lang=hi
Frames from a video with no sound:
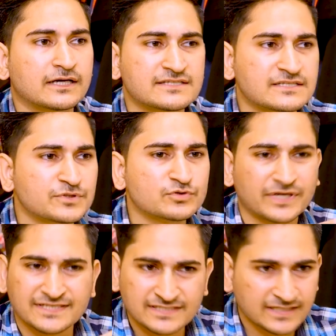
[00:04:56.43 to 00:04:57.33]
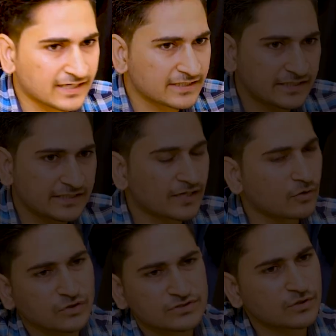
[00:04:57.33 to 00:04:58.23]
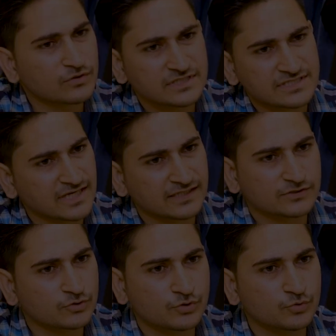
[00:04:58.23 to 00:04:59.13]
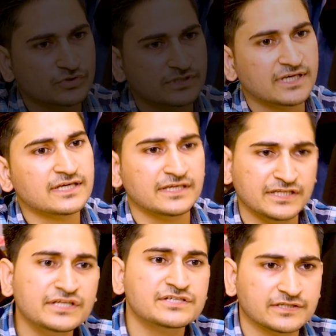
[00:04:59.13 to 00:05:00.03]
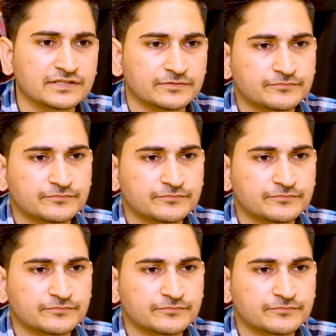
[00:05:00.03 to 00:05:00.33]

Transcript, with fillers: कस्टमर्स को कैसे टारगेट किया कौन से कौन से चैनल्स को यूज किया इनिशियली